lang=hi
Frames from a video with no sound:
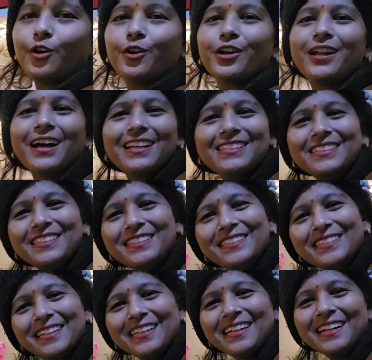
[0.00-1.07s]
और आज
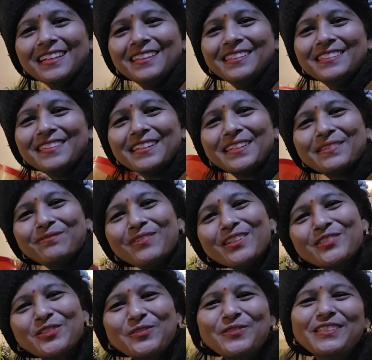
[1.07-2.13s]
हल्दी का
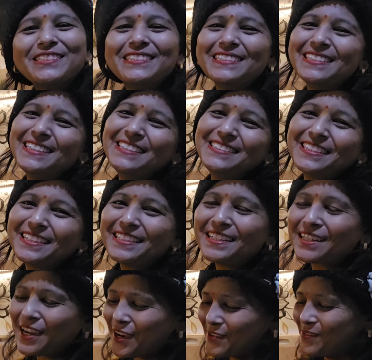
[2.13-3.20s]
डब्बा सुबह से नीचे ही
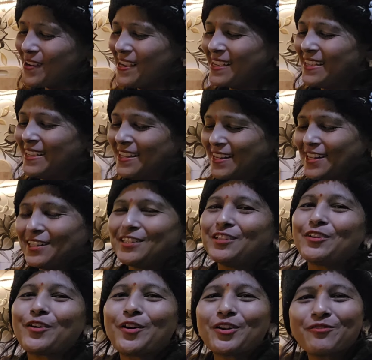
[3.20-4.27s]
रखा हुआ है
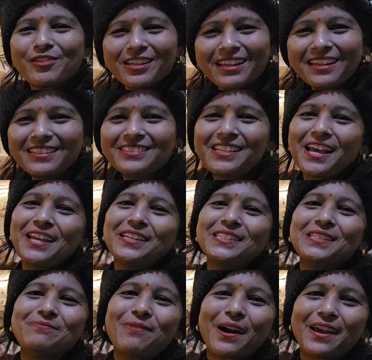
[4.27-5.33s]
ड्रॉर में जा ही
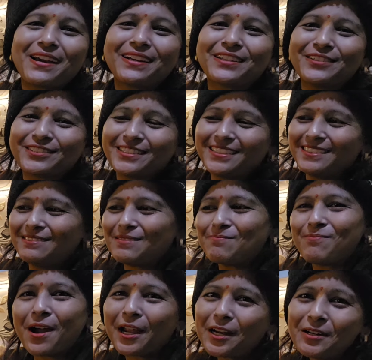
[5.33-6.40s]
नहीं पाया क्योंकि
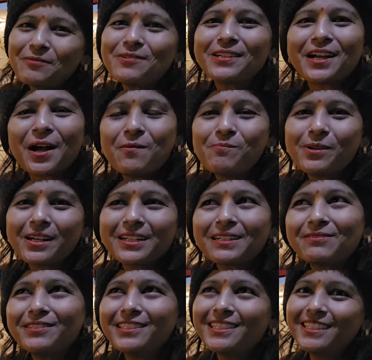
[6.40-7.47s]
बार बार में काम पड़ रहा है
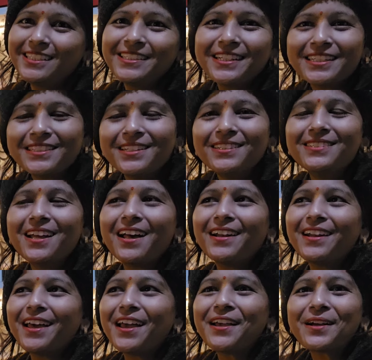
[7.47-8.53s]
कभी घी के अंदर
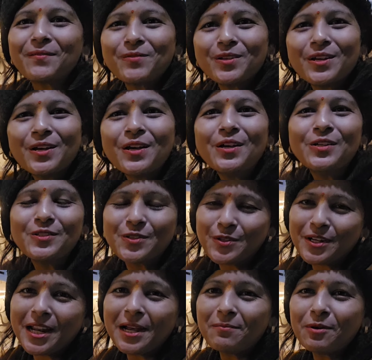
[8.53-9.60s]
डालना है कभी
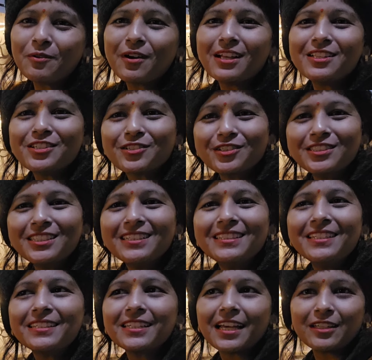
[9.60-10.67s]
श्रीनारायण भगवान जी को जल
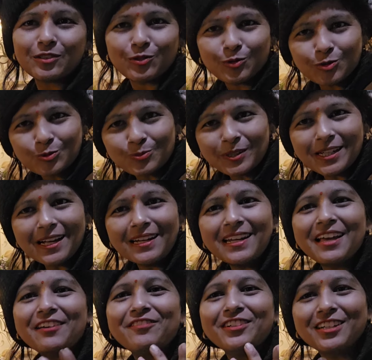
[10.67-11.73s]
दे के आई तो उसमें
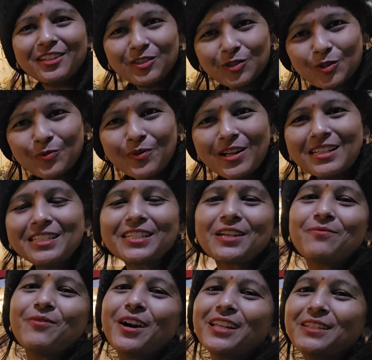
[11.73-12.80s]
डालना है फिर लड्डू गोपाल जी के
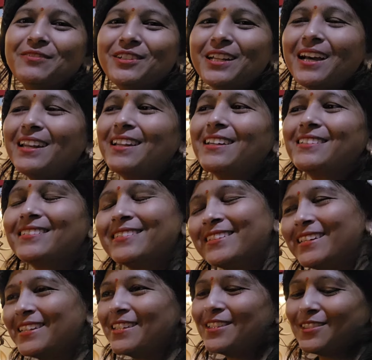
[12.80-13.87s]
पानी में डालना है
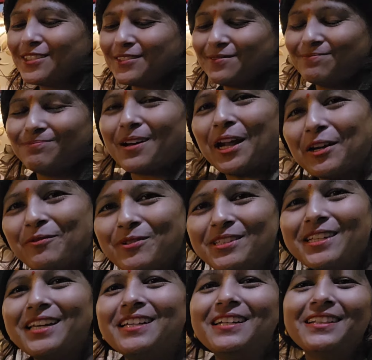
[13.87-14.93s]
तो बारह में
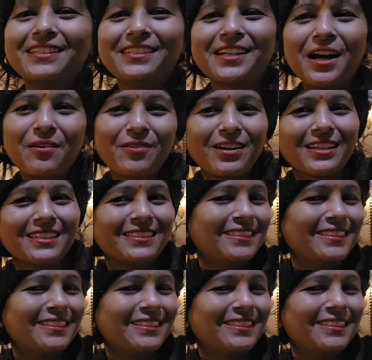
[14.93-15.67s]
यही हल्दी काम आ रही